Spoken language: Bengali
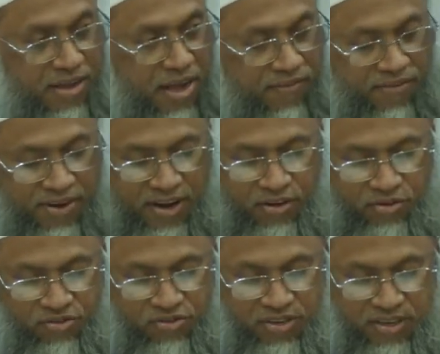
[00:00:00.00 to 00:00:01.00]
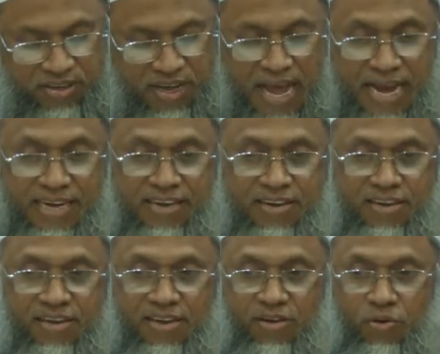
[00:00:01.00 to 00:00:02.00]
কাফারা হচ্ছে যে
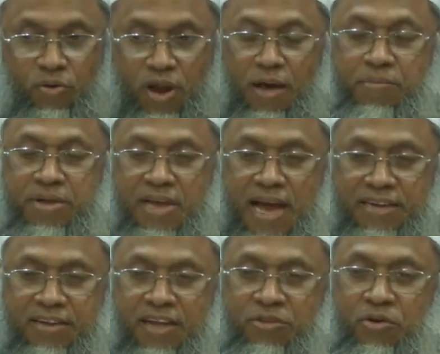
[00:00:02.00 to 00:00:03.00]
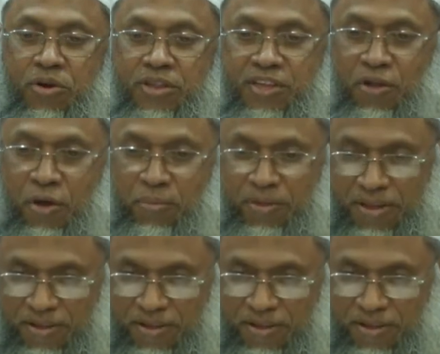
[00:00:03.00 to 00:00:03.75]
একটি গোলামকে আজাদ করে দিতে হবে